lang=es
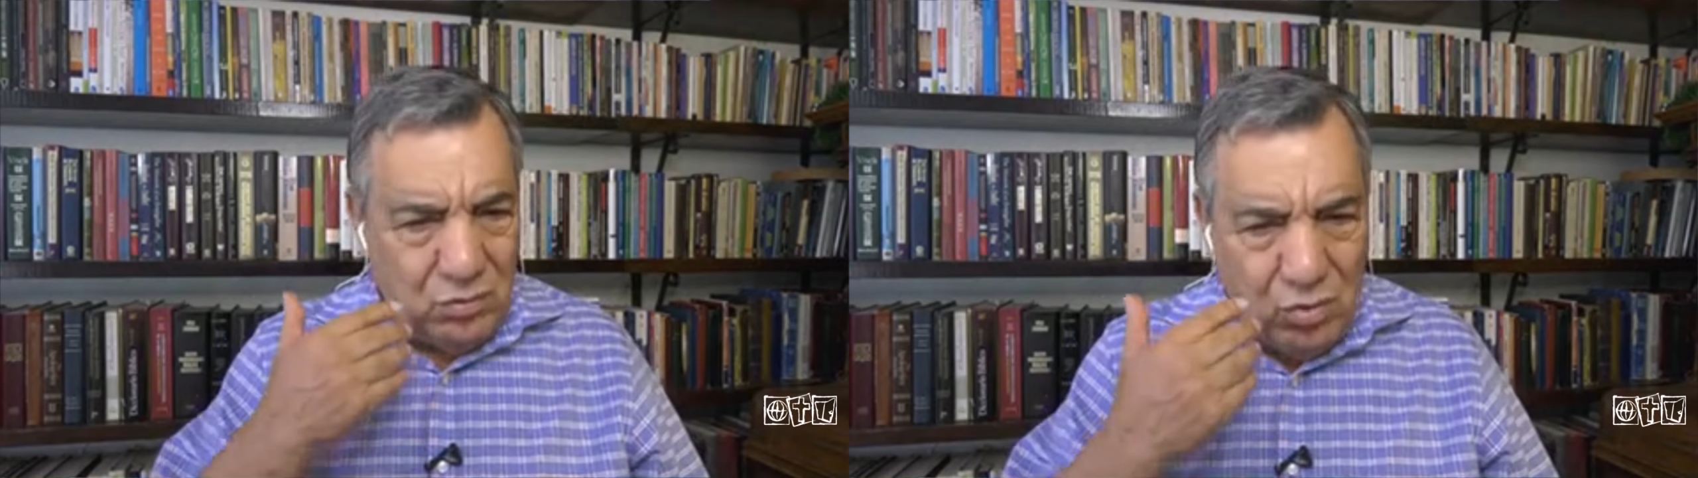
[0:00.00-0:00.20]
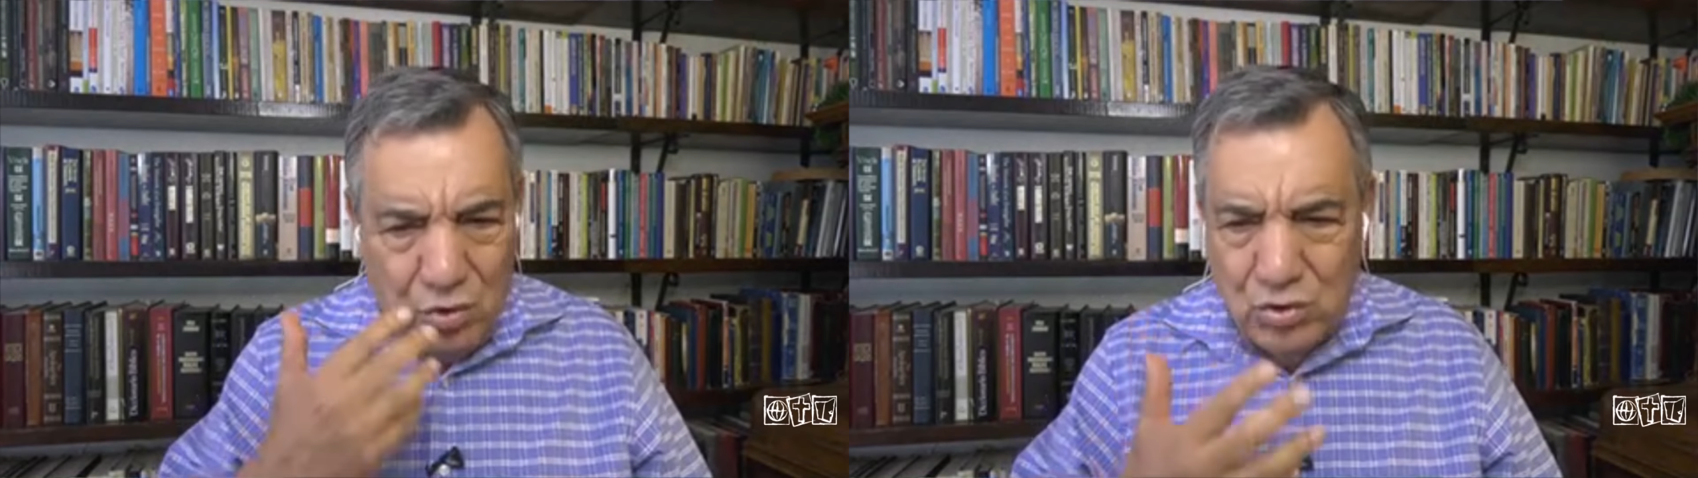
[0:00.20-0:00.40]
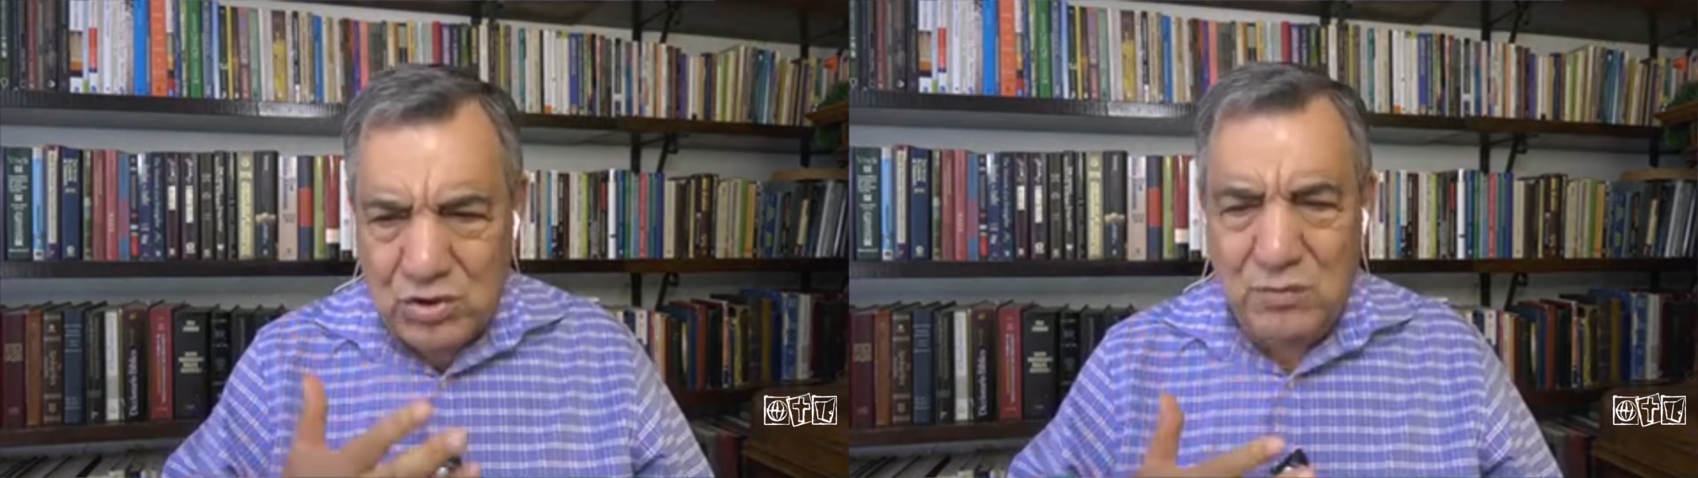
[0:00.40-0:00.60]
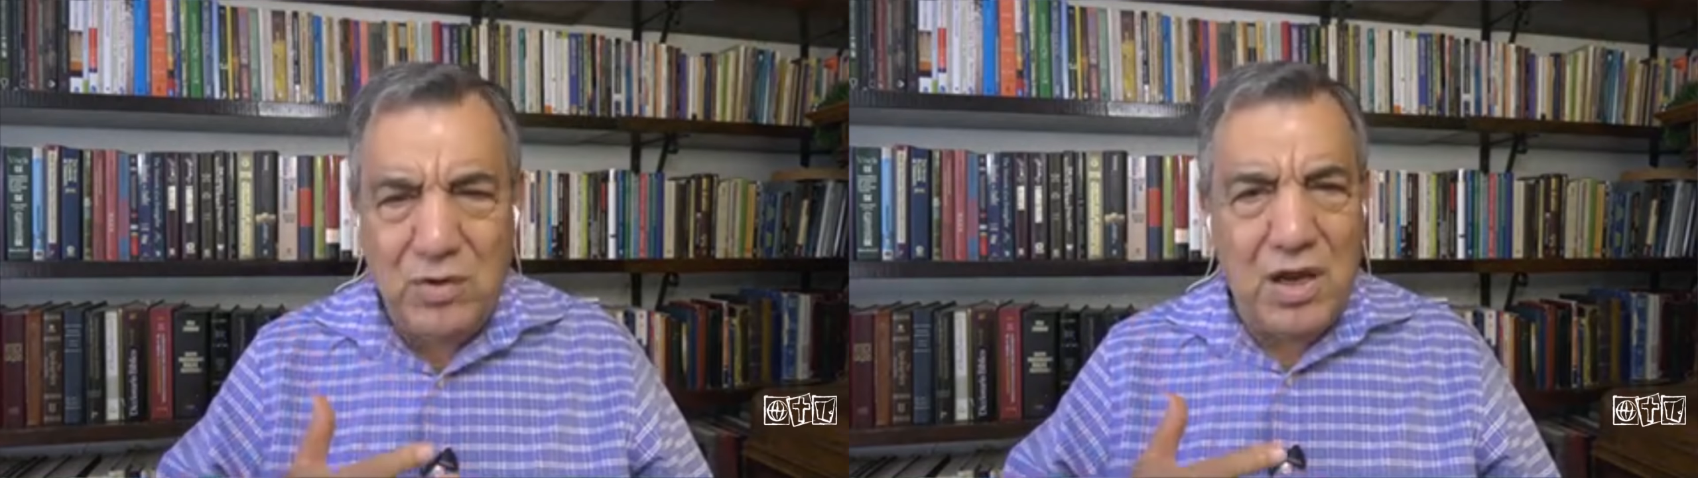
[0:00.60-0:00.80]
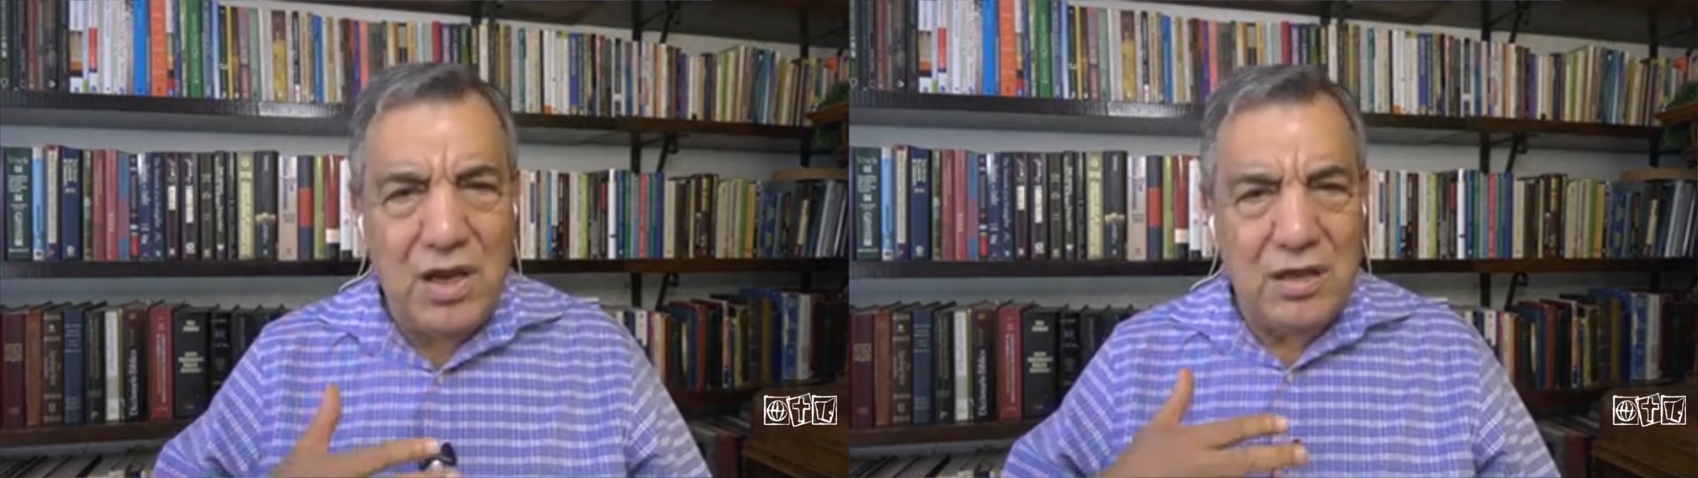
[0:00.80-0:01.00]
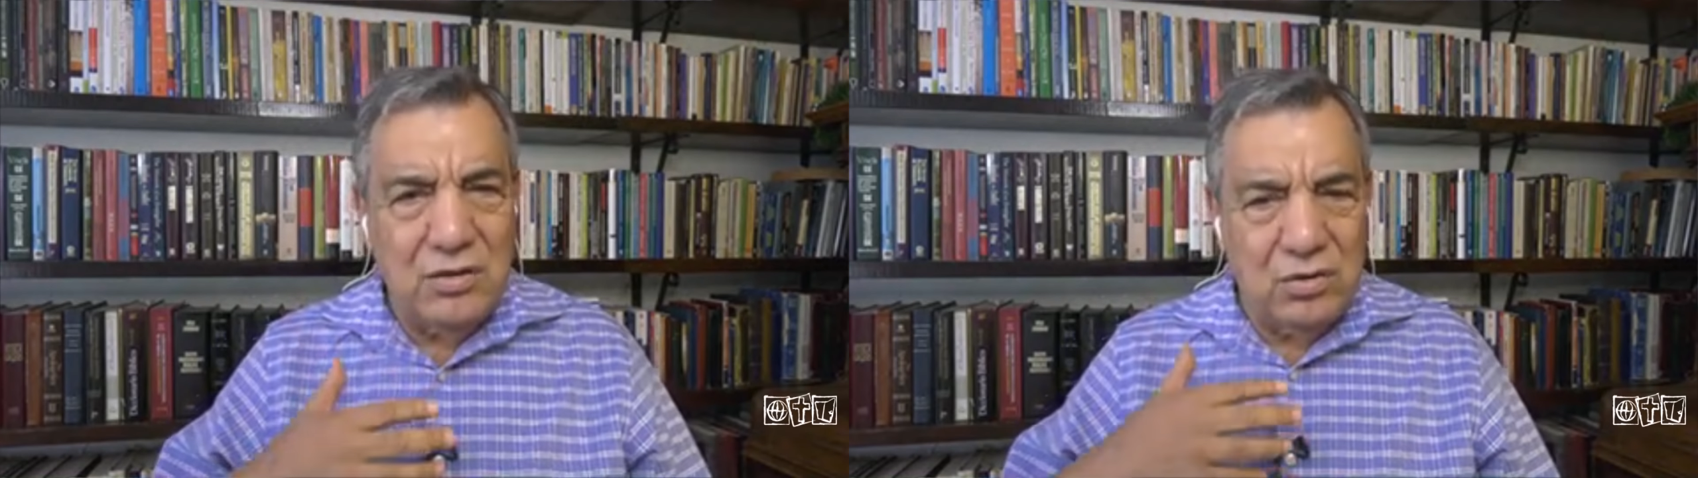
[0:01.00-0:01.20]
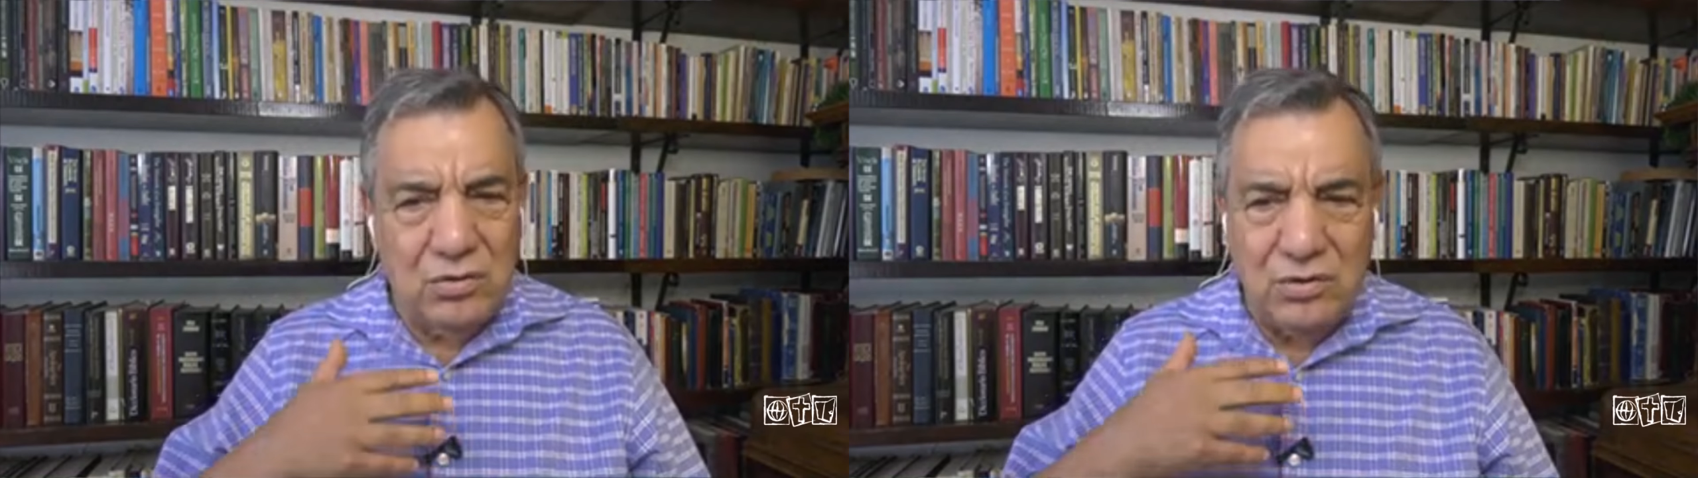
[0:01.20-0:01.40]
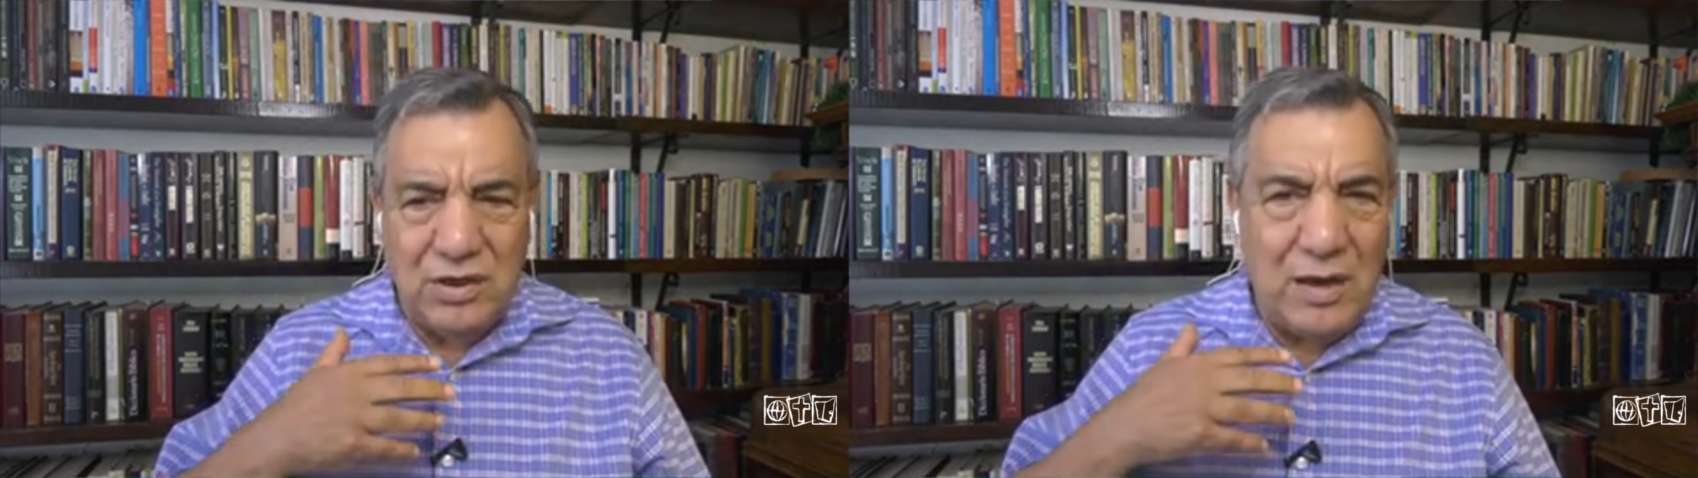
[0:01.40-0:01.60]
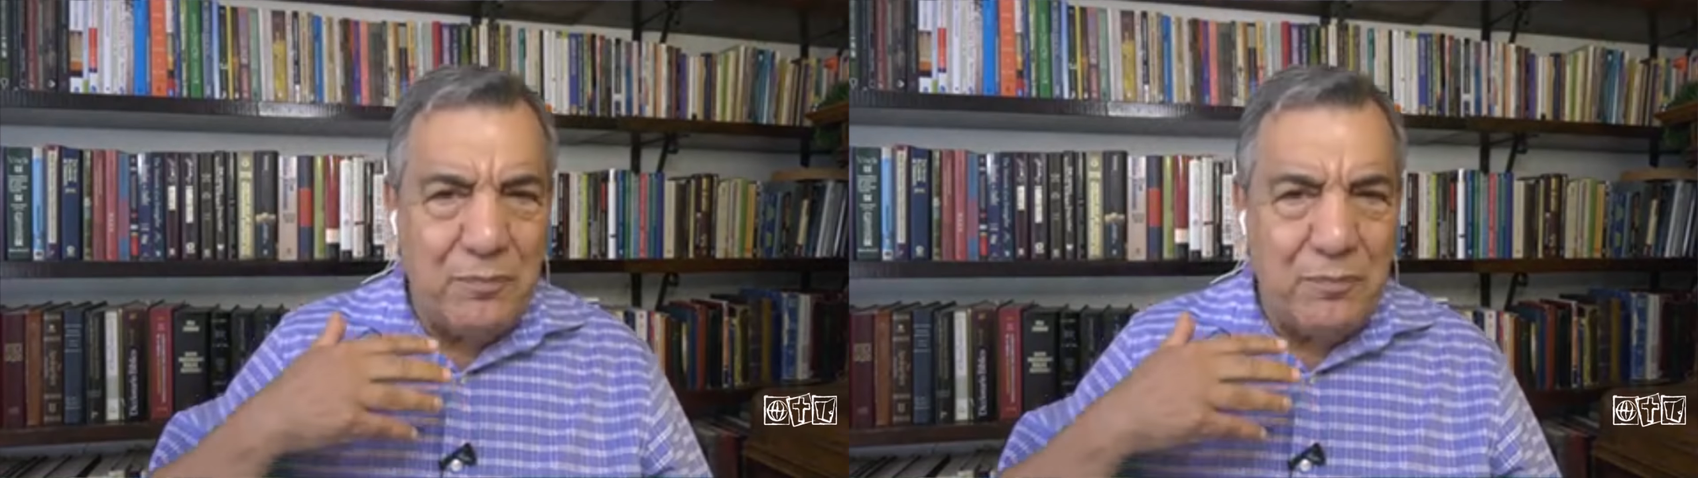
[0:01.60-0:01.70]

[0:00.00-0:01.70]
un, conocimiento,